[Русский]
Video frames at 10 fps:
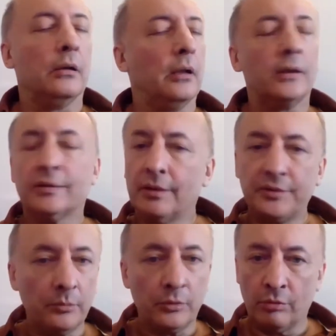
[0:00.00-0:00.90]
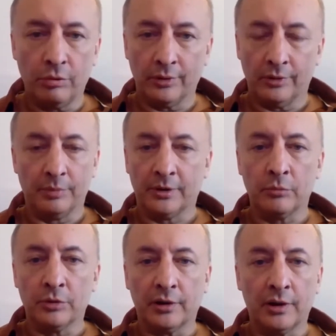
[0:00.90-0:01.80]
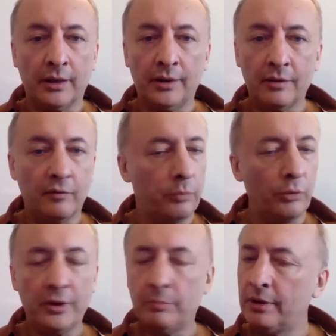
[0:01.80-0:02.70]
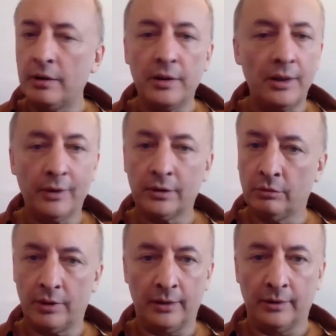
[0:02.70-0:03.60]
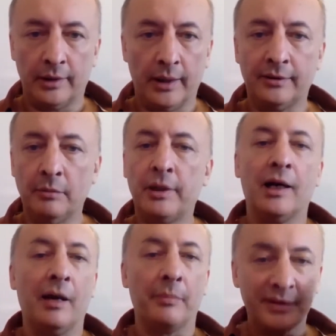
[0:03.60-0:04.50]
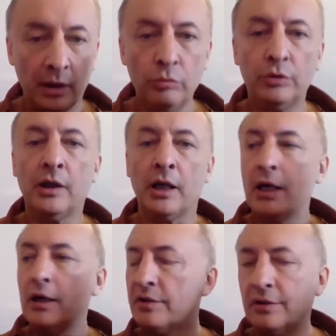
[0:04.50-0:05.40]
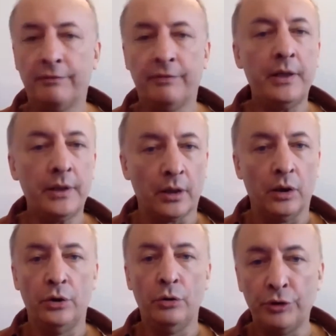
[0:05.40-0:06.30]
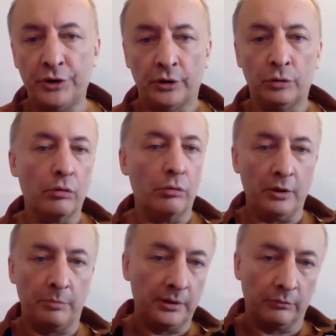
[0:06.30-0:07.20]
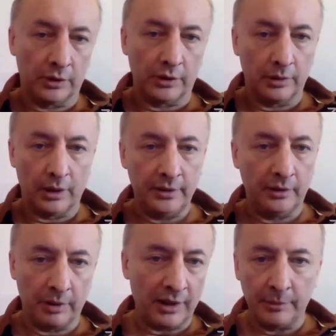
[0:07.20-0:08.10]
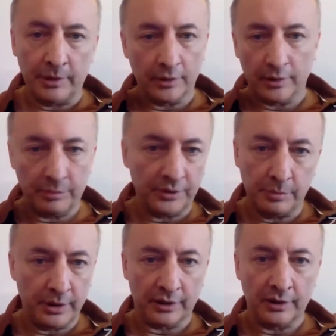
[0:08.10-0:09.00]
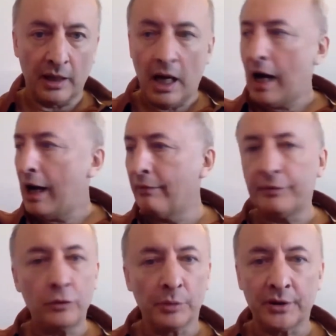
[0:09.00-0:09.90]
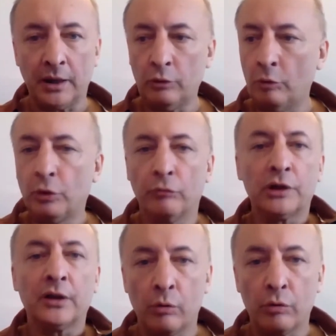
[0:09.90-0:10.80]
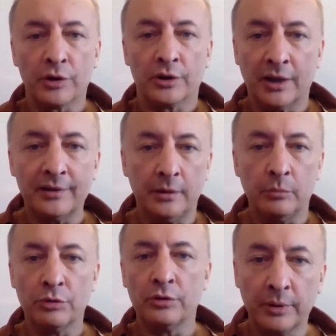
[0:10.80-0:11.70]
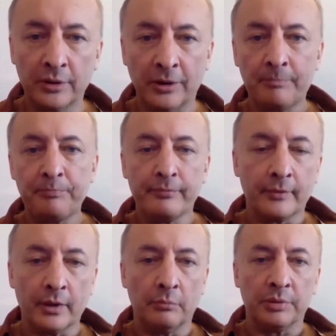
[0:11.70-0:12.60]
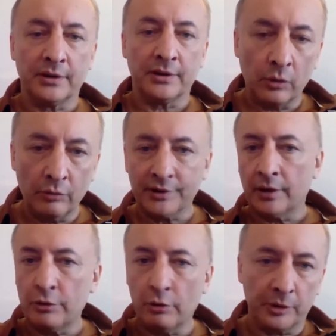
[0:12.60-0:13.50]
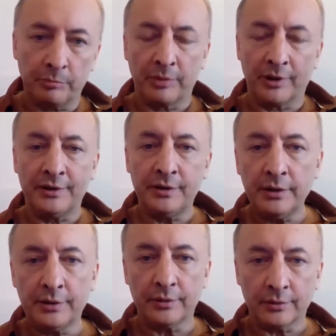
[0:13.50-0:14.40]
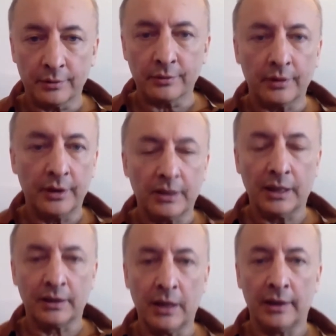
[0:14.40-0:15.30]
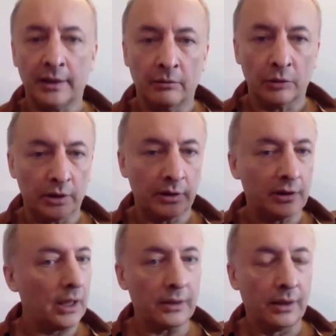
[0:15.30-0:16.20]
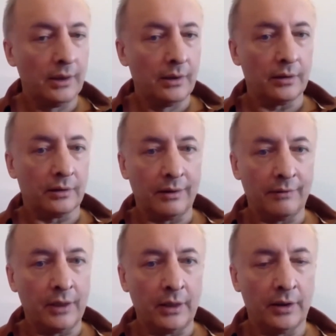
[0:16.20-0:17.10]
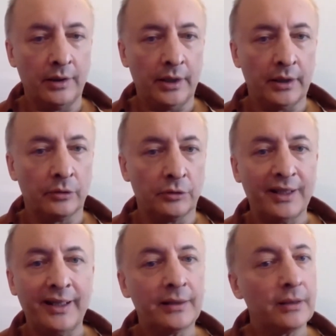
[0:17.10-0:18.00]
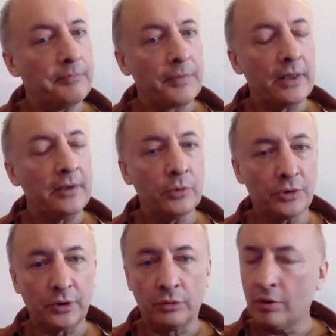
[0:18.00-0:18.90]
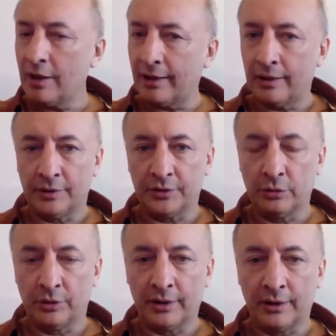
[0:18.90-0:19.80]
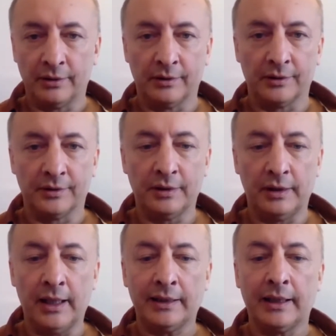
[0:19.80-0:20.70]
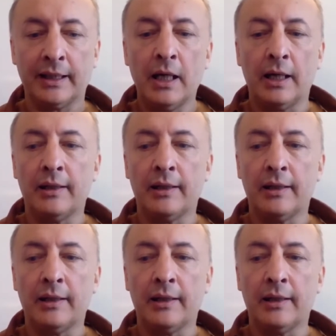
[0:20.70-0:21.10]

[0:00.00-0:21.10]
Э, это совсем другое, потому что для греков боги были не виртуальны. Это были абсолютно живые люди. Только у них был вот один параметр – это бессмертие. А во всем остальном, ну вот такой же, да, с ним можно было э, поздороваться, о чем-то попросить э, и так далее. Вот так трактовали греки. То есть это немножко другая история с Илиадой.